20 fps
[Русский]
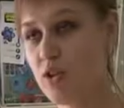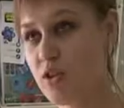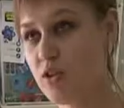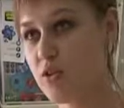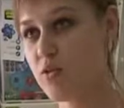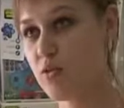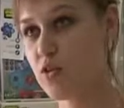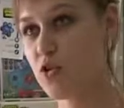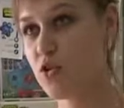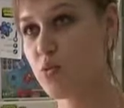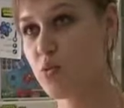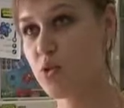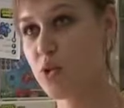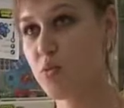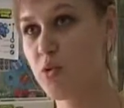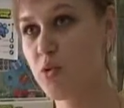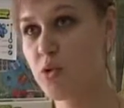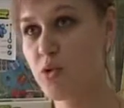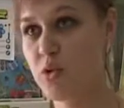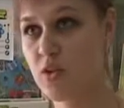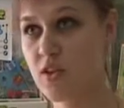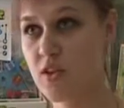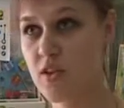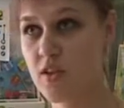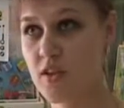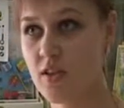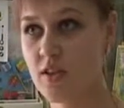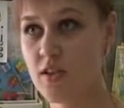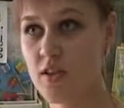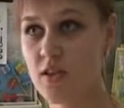Для того, чтобы ребенку не
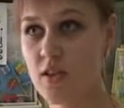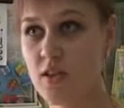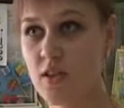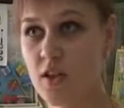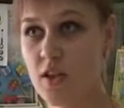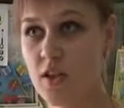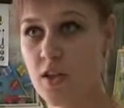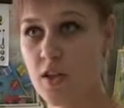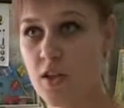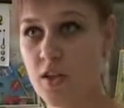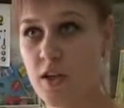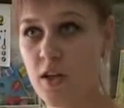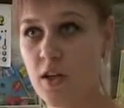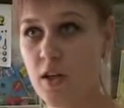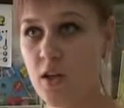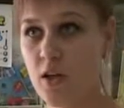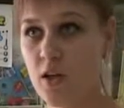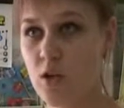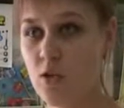надоела данная игра,